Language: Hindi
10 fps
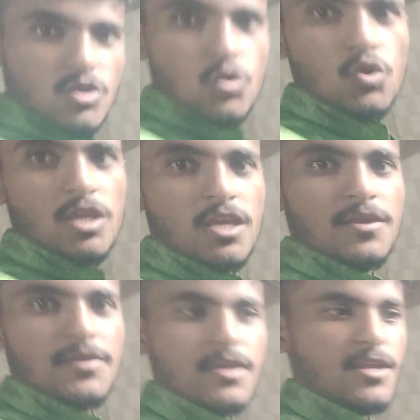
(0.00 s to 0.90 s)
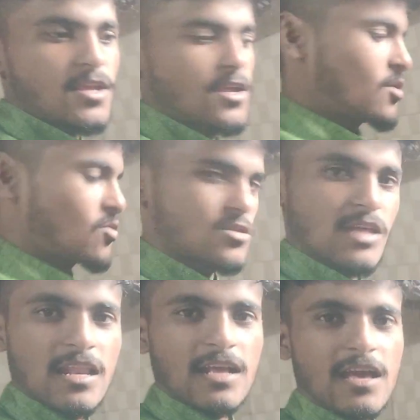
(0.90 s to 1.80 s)
रोटी और
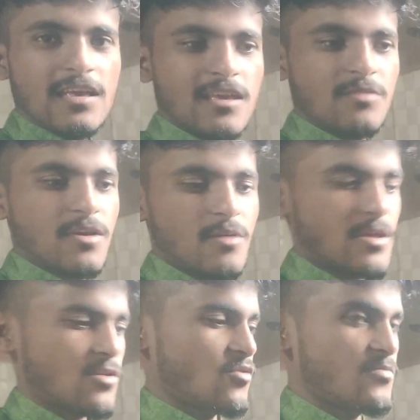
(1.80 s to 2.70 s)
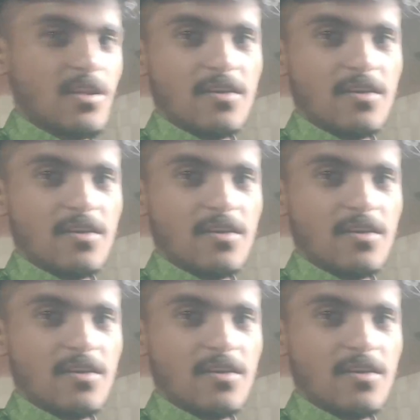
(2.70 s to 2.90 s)
दाल खाएंगे अभी हमारा कोई